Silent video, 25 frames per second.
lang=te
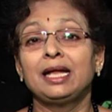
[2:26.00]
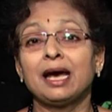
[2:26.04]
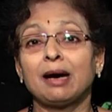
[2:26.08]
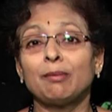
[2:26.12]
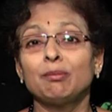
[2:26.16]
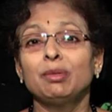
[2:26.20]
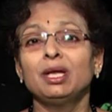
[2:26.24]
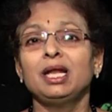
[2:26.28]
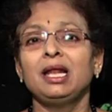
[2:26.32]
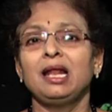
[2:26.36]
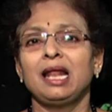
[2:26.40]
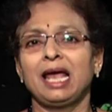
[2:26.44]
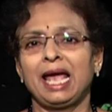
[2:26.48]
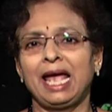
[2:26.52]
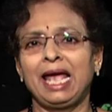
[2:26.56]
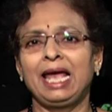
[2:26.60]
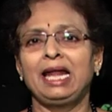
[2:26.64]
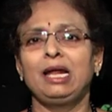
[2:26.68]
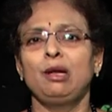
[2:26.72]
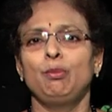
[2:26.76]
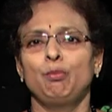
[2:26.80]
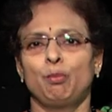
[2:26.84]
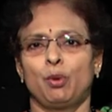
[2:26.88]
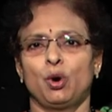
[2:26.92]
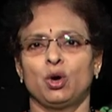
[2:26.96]
డబుల్
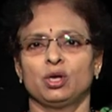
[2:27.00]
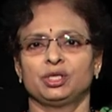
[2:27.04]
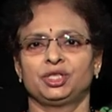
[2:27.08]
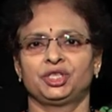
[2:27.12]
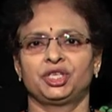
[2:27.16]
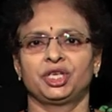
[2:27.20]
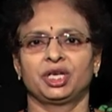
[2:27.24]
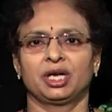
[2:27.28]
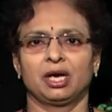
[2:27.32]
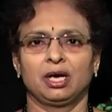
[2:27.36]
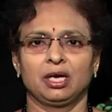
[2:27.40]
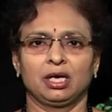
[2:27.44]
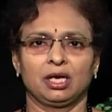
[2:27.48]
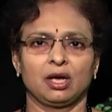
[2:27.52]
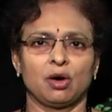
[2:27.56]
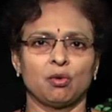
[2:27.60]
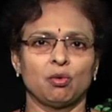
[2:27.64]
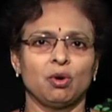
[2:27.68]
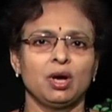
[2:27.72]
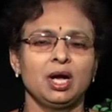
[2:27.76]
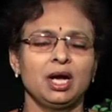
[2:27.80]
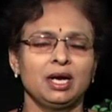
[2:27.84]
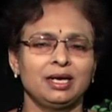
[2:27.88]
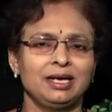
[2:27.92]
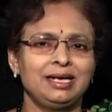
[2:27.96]
ఎల్ పాస్చర్ అంటాం
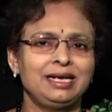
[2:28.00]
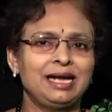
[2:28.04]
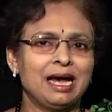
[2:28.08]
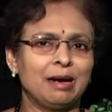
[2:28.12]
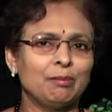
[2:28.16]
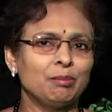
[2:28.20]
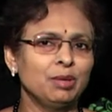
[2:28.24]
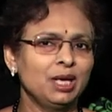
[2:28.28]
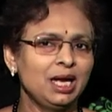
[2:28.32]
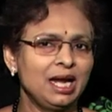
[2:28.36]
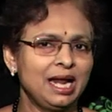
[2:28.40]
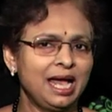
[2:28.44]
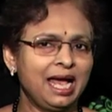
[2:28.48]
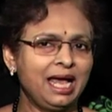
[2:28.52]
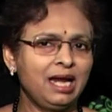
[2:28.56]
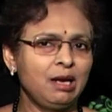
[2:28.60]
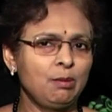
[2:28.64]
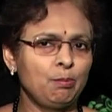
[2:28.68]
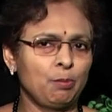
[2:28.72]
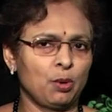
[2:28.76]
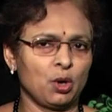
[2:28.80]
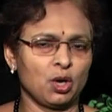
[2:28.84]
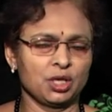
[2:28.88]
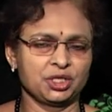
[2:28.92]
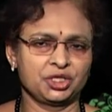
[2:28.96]
డబుల్
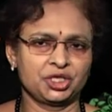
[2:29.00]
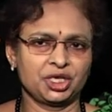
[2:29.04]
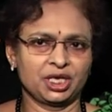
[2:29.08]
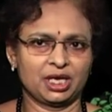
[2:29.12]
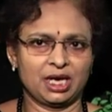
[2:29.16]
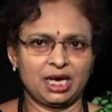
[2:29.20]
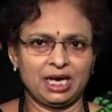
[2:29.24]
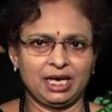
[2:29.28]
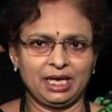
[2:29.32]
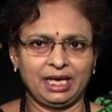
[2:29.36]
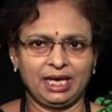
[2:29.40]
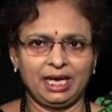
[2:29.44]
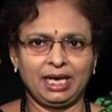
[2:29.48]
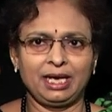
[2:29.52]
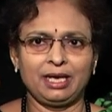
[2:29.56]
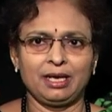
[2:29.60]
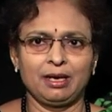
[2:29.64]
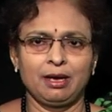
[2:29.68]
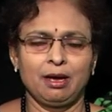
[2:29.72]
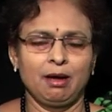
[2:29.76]
ఎల్ పాస్చర్ అంటే